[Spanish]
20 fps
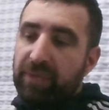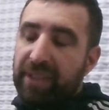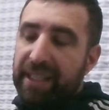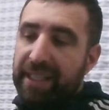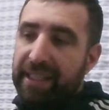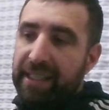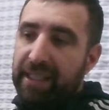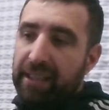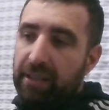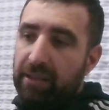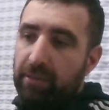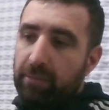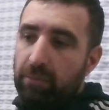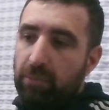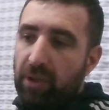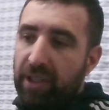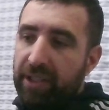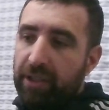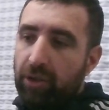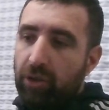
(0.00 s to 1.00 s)
y
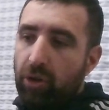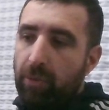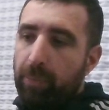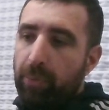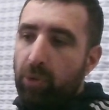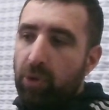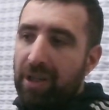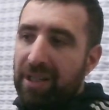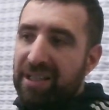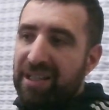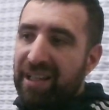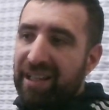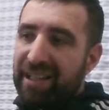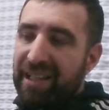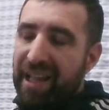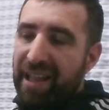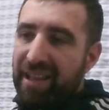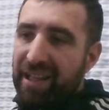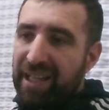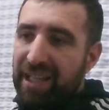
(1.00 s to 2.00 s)
bueno, no pudo hacer
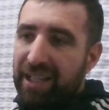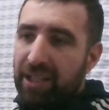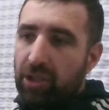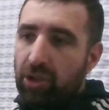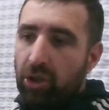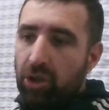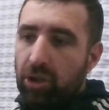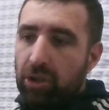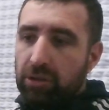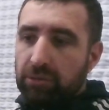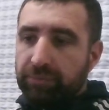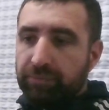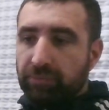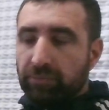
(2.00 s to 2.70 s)
nada en el gol,